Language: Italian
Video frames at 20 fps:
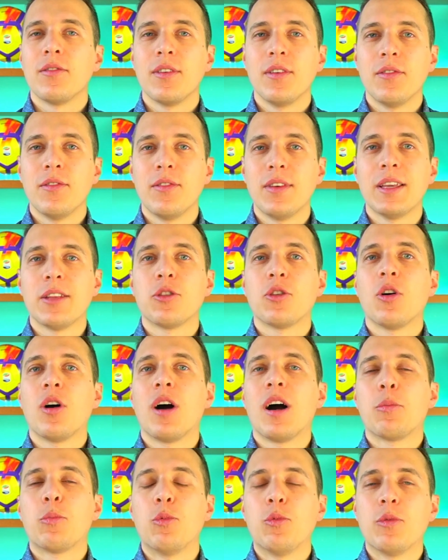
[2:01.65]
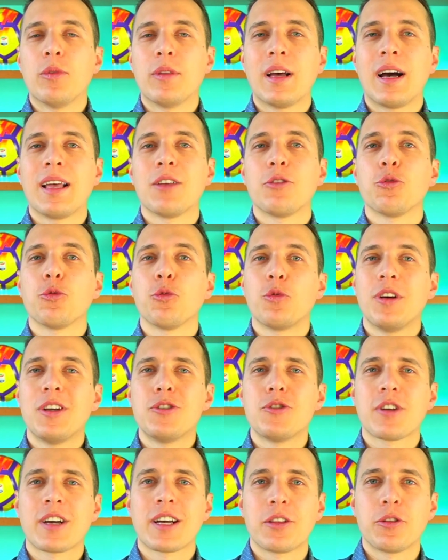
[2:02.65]
invito a puntare su quei
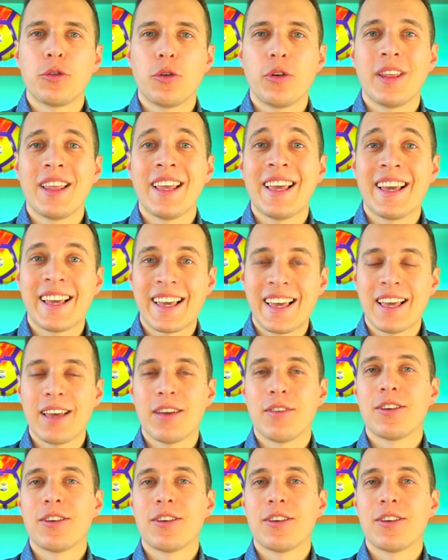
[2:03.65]
giocatori che